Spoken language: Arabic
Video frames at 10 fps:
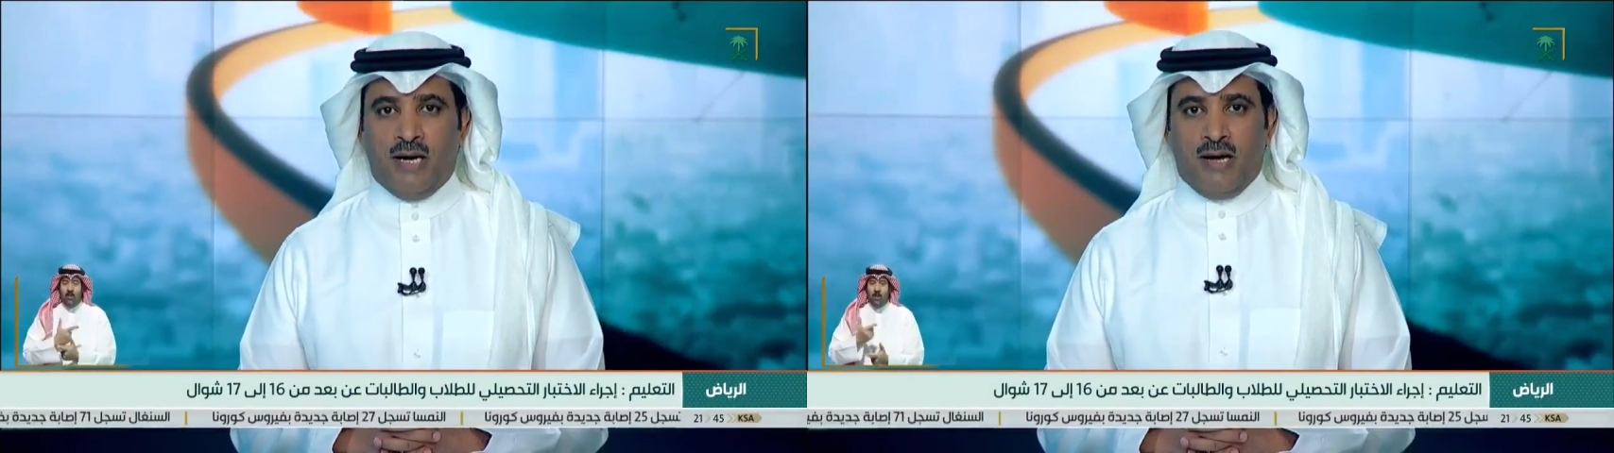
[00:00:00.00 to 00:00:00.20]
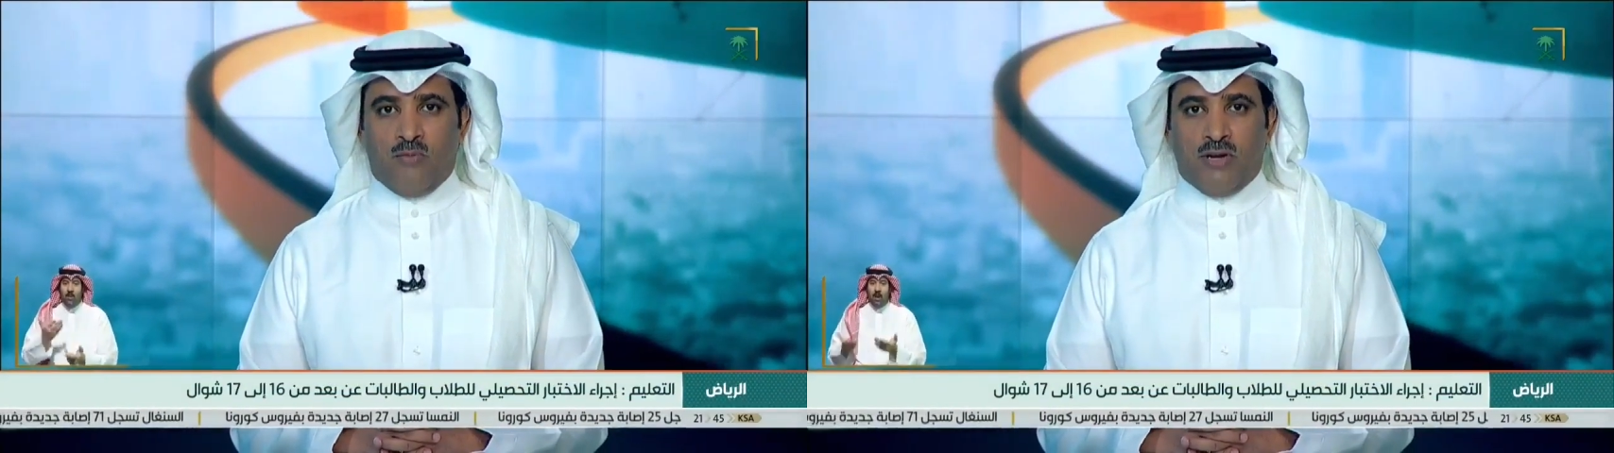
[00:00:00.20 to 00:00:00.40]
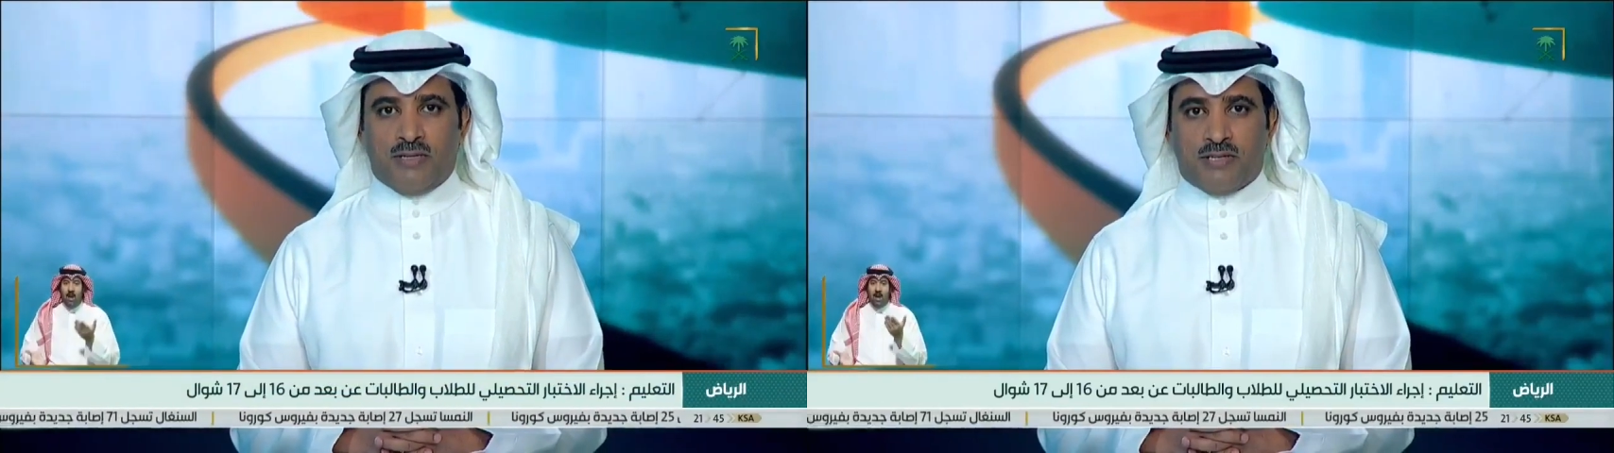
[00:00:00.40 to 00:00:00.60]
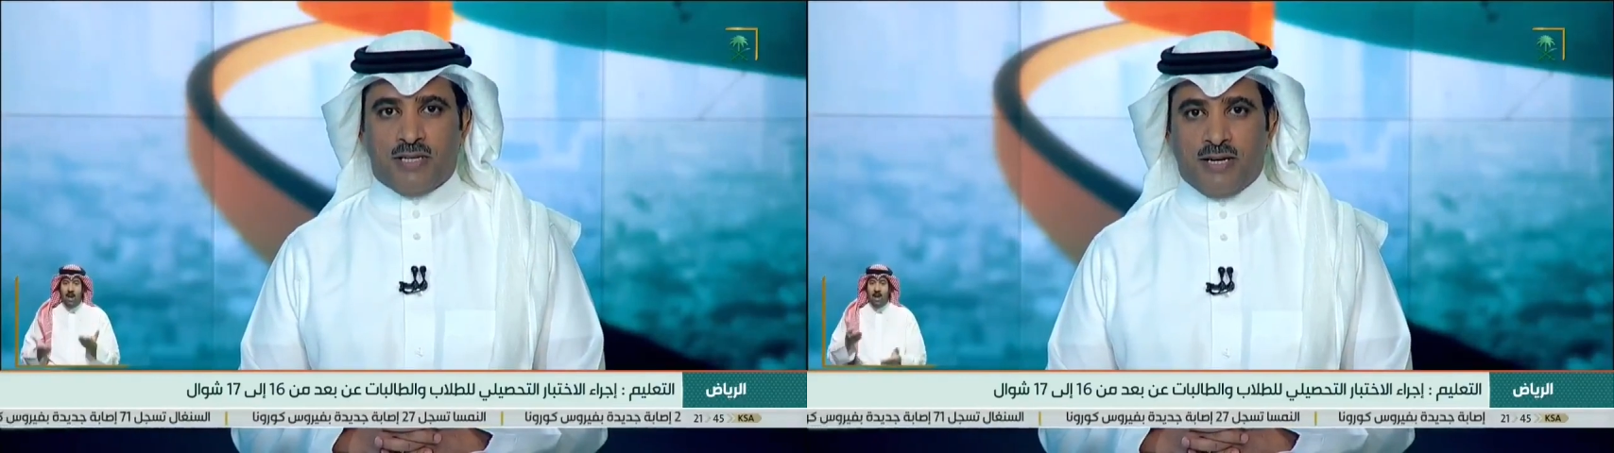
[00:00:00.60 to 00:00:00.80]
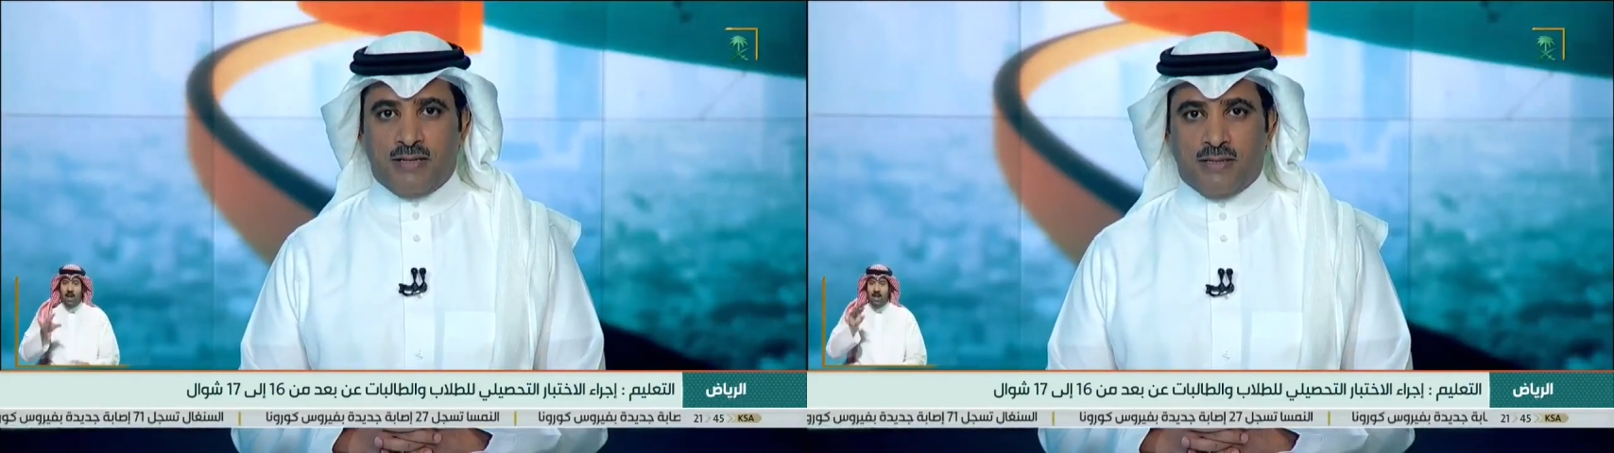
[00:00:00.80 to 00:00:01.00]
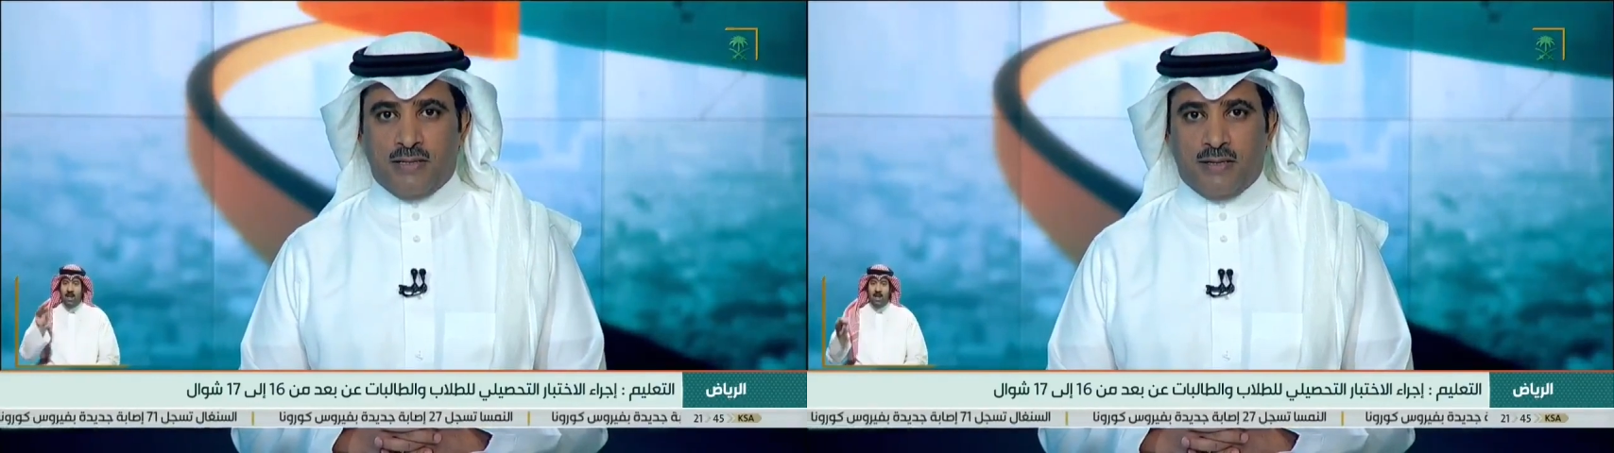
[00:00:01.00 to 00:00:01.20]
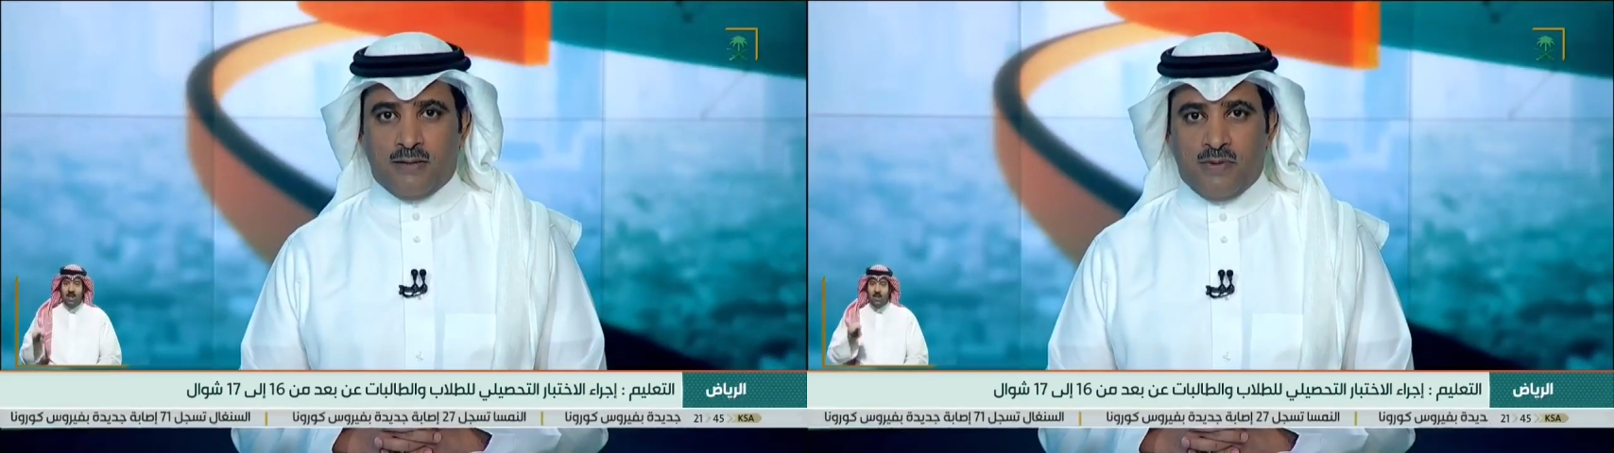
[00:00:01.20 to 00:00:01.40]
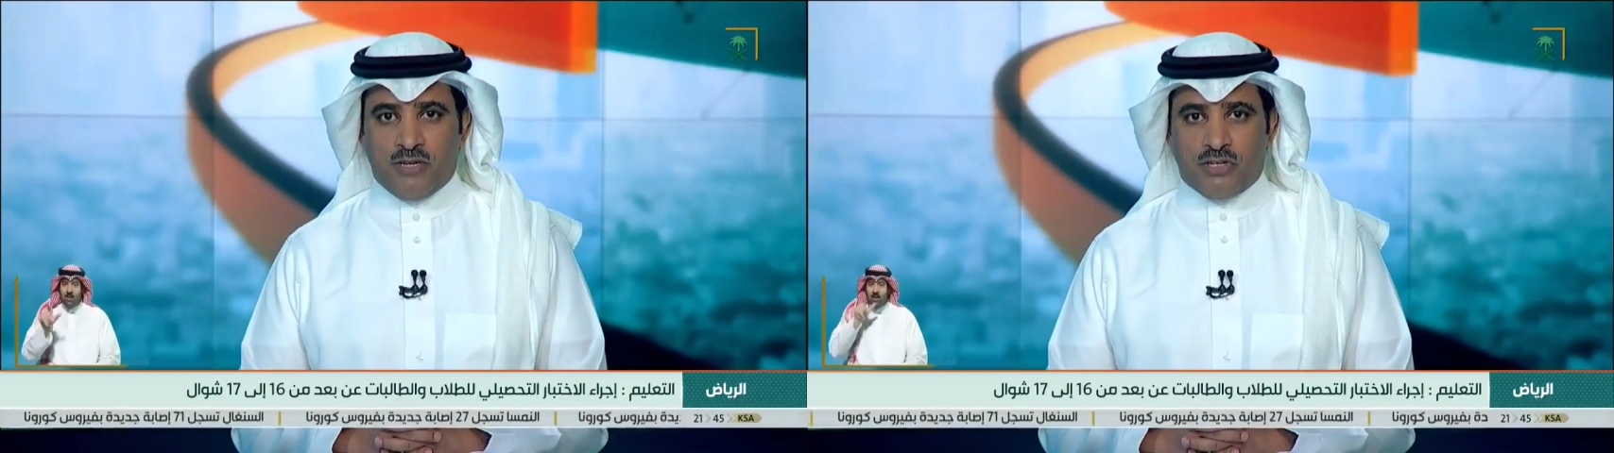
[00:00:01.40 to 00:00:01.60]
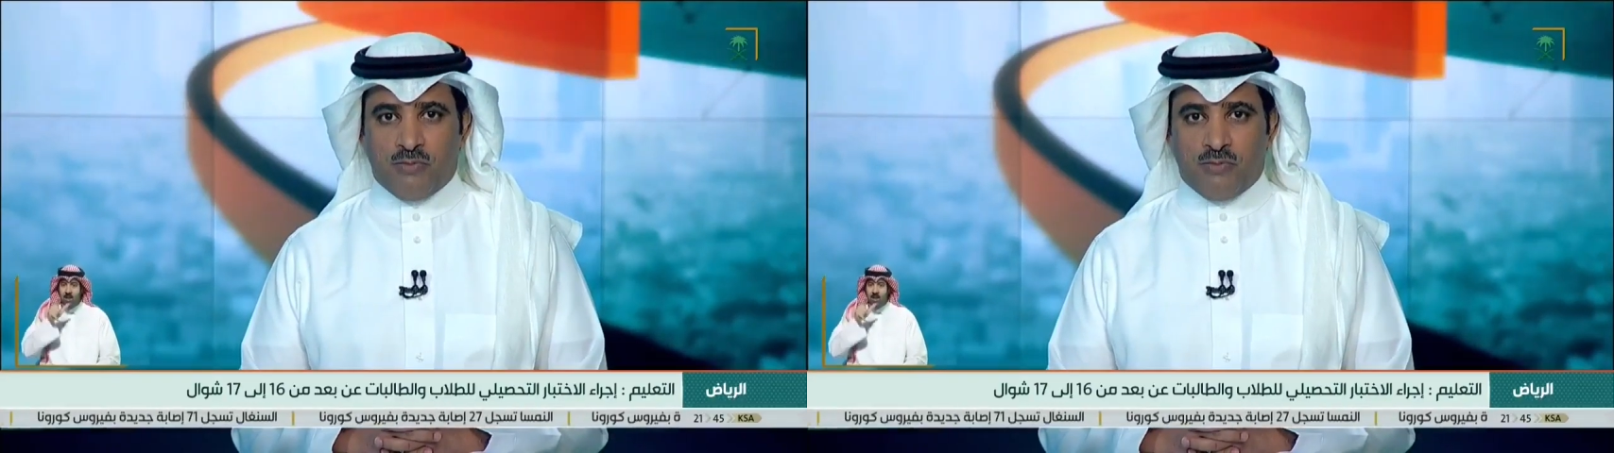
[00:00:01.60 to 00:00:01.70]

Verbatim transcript: المهندس علي الغبيشي